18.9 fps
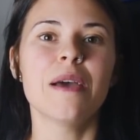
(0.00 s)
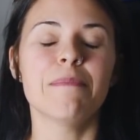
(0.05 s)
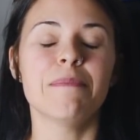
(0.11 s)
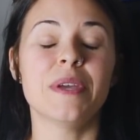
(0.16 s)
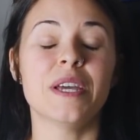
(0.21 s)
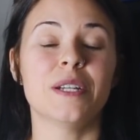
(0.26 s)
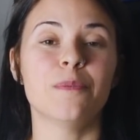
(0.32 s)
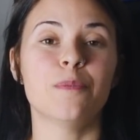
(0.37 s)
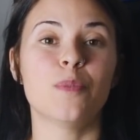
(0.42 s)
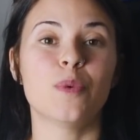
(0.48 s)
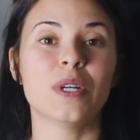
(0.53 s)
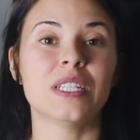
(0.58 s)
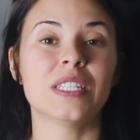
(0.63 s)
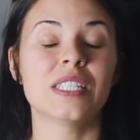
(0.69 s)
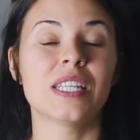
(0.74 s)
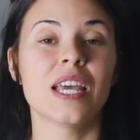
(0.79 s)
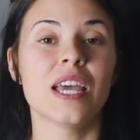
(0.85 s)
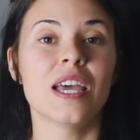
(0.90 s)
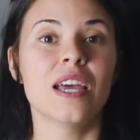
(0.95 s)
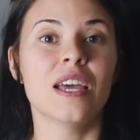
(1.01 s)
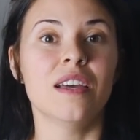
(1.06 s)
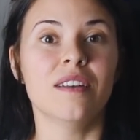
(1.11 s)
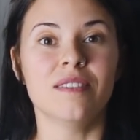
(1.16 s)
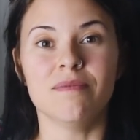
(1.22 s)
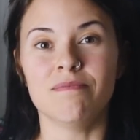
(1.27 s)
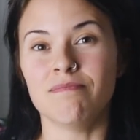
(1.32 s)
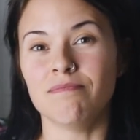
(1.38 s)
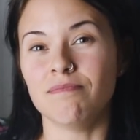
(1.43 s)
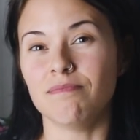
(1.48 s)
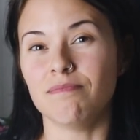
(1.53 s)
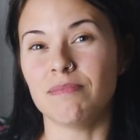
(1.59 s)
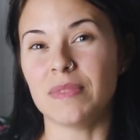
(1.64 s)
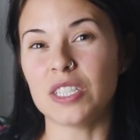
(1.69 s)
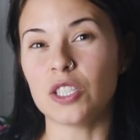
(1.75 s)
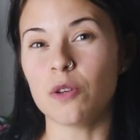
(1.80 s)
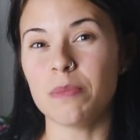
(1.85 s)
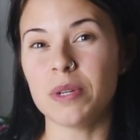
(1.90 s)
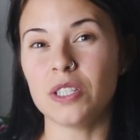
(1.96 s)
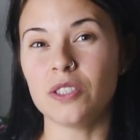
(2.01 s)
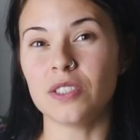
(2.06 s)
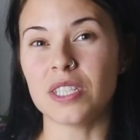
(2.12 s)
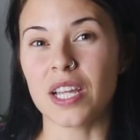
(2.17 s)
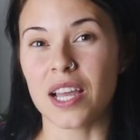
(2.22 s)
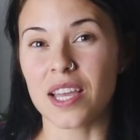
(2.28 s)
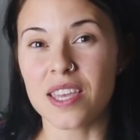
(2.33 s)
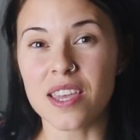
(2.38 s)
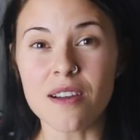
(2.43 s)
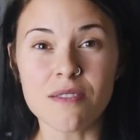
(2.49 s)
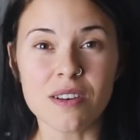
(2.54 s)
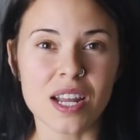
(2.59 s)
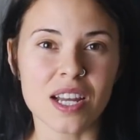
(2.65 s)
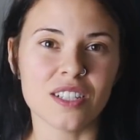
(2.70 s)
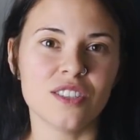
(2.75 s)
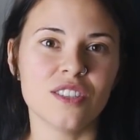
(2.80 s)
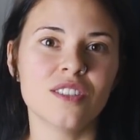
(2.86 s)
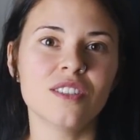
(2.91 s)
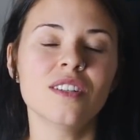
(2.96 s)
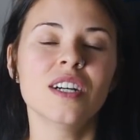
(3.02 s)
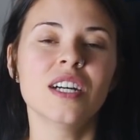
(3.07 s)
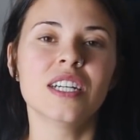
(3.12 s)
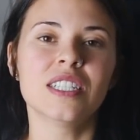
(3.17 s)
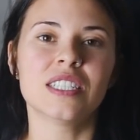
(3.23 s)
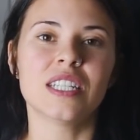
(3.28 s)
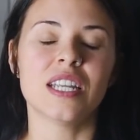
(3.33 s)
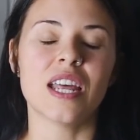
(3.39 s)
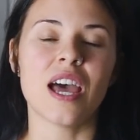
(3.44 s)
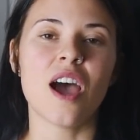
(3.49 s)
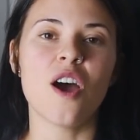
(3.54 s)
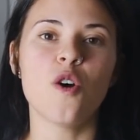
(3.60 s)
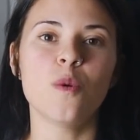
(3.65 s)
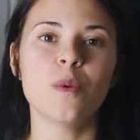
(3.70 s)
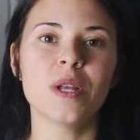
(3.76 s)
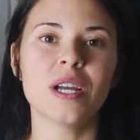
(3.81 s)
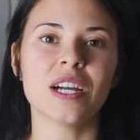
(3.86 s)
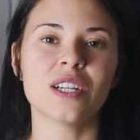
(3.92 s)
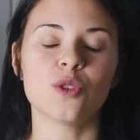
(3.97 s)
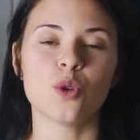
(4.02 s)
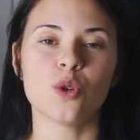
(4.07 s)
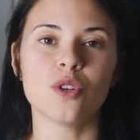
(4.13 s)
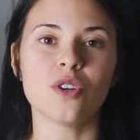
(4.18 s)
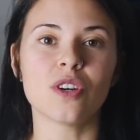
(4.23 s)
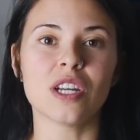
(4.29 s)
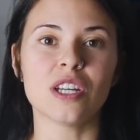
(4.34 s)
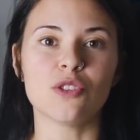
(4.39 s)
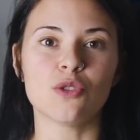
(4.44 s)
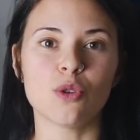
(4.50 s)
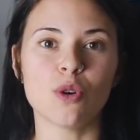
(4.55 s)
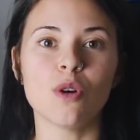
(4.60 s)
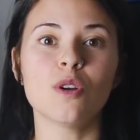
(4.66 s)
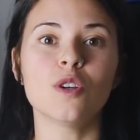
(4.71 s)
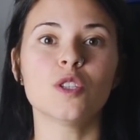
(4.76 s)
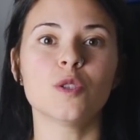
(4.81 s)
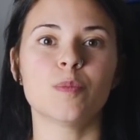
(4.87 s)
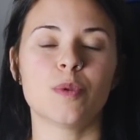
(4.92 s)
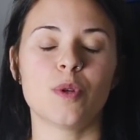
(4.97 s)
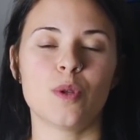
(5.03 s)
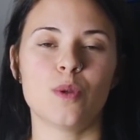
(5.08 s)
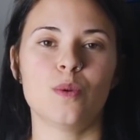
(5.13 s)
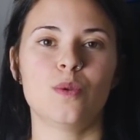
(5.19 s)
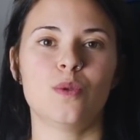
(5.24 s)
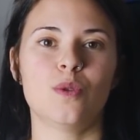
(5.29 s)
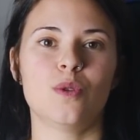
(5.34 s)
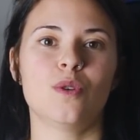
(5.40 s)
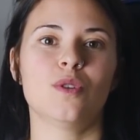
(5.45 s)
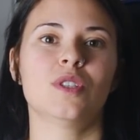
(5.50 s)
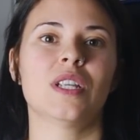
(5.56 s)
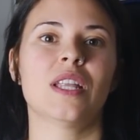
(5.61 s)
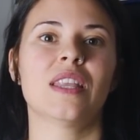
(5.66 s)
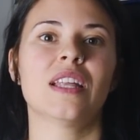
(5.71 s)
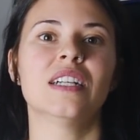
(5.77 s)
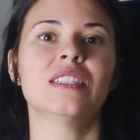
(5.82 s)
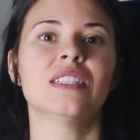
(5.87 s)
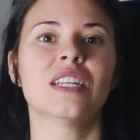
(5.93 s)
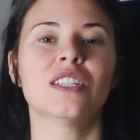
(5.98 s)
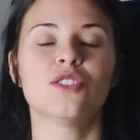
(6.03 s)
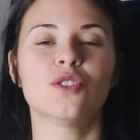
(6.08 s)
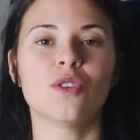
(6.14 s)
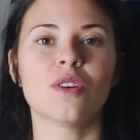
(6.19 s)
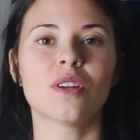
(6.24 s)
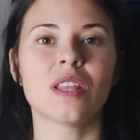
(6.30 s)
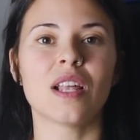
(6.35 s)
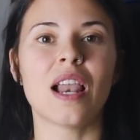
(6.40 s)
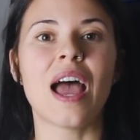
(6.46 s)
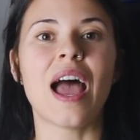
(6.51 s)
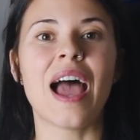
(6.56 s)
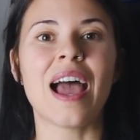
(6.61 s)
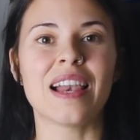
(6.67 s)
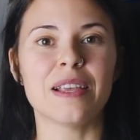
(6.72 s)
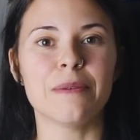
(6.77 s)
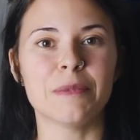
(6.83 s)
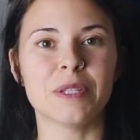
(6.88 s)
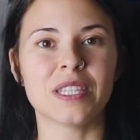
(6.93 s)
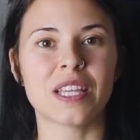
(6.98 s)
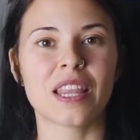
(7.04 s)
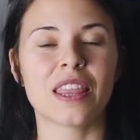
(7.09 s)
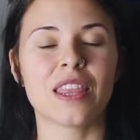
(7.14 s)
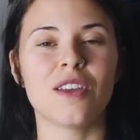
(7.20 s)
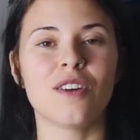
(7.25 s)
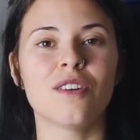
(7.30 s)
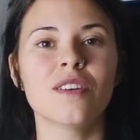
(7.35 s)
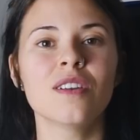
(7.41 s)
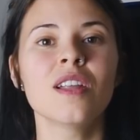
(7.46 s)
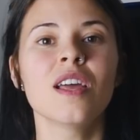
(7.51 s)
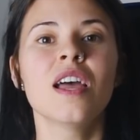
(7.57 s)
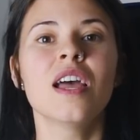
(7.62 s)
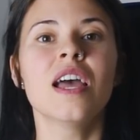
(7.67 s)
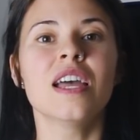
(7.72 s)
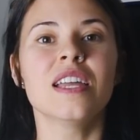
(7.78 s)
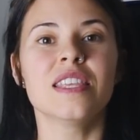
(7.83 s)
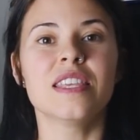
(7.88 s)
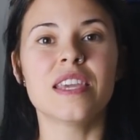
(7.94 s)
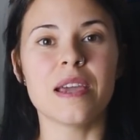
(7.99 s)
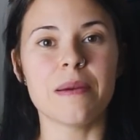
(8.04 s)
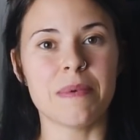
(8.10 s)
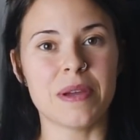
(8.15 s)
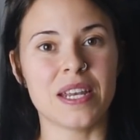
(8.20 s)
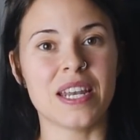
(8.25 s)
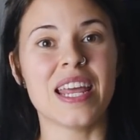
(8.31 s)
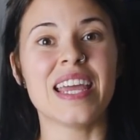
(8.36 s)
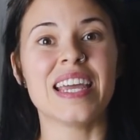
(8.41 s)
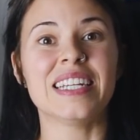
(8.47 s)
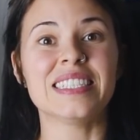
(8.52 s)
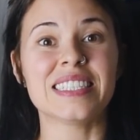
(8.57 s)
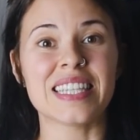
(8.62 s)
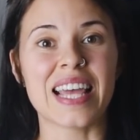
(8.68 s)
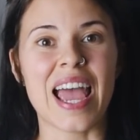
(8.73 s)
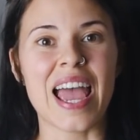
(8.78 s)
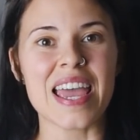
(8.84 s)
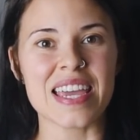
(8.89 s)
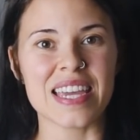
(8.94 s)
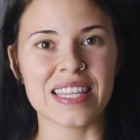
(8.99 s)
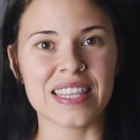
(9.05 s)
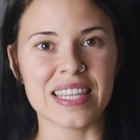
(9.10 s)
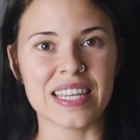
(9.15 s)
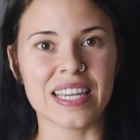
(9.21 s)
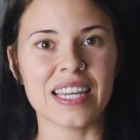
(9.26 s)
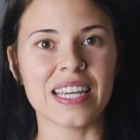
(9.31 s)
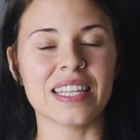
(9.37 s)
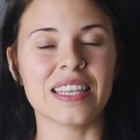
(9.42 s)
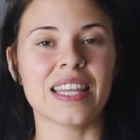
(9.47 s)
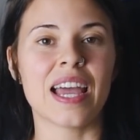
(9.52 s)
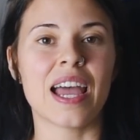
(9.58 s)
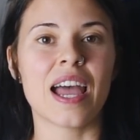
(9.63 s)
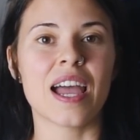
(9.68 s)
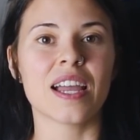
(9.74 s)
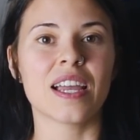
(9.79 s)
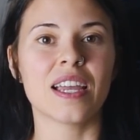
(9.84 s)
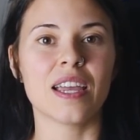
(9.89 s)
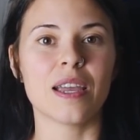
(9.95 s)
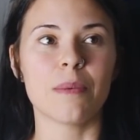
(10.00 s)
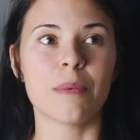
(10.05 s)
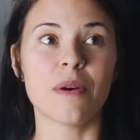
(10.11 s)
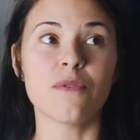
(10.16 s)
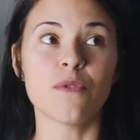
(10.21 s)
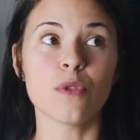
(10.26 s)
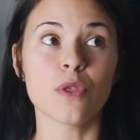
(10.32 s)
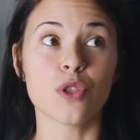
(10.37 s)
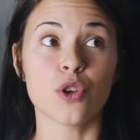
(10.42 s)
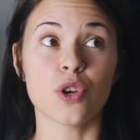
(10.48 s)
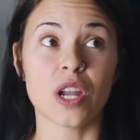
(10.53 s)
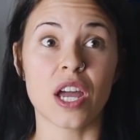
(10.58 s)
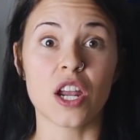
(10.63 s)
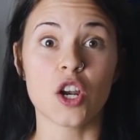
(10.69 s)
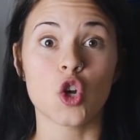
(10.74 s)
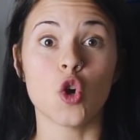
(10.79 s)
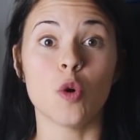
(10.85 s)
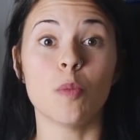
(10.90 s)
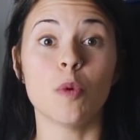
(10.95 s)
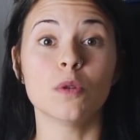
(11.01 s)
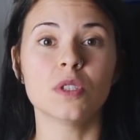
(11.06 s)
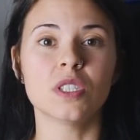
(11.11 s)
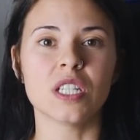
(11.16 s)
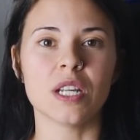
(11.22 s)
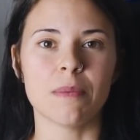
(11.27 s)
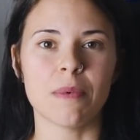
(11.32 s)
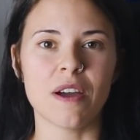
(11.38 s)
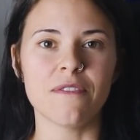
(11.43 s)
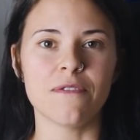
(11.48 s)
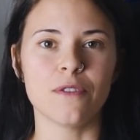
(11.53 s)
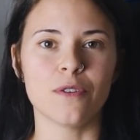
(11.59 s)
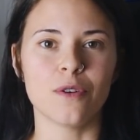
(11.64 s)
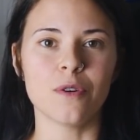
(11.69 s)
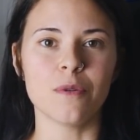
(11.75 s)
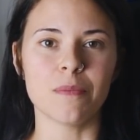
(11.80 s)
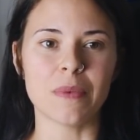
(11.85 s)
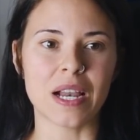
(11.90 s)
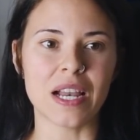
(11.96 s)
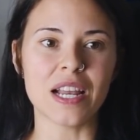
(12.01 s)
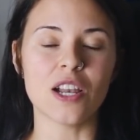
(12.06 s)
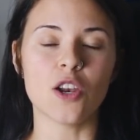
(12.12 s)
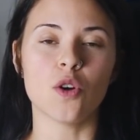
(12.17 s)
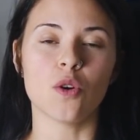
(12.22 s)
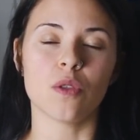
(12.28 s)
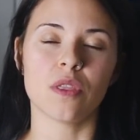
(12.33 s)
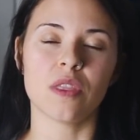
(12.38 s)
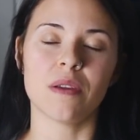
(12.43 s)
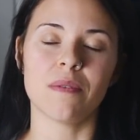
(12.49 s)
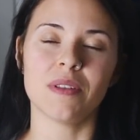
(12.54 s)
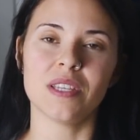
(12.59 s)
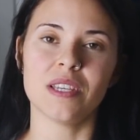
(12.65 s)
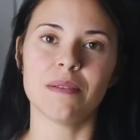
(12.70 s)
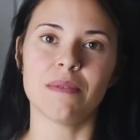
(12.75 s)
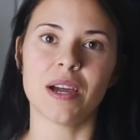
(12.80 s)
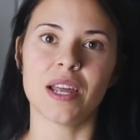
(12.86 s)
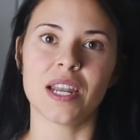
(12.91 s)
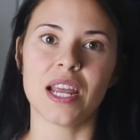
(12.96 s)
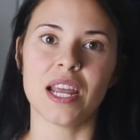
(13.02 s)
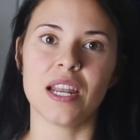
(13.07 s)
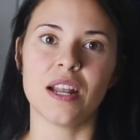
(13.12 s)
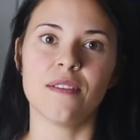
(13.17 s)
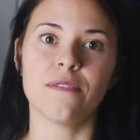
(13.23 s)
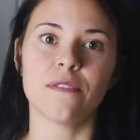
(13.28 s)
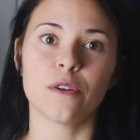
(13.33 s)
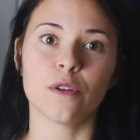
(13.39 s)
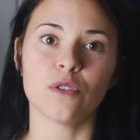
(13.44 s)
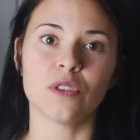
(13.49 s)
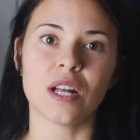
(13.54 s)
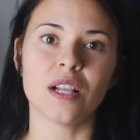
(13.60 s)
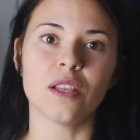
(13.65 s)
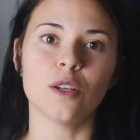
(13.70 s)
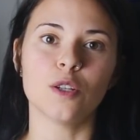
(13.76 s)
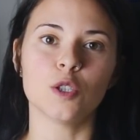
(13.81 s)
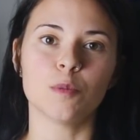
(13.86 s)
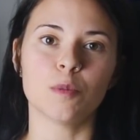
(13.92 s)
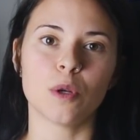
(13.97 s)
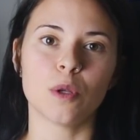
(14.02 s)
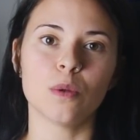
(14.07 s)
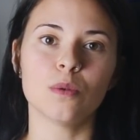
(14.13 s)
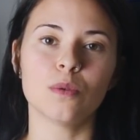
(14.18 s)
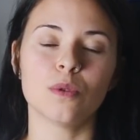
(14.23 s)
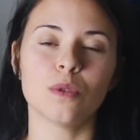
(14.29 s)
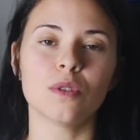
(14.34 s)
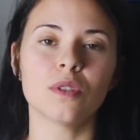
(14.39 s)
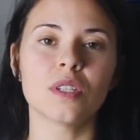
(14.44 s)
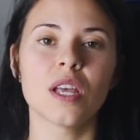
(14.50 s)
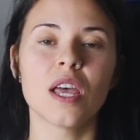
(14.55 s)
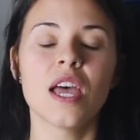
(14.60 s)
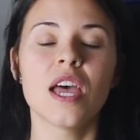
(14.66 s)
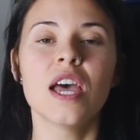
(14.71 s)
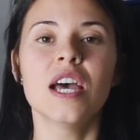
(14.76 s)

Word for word: Bien, pues Mm, más o menos de aquí a un año será obligatorio que todos los productos del sector de la alimentación lleven esta etiqueta que va a funcionar como un semáforo, ¿vale? Y lo deben llevar en el frontal de los productos.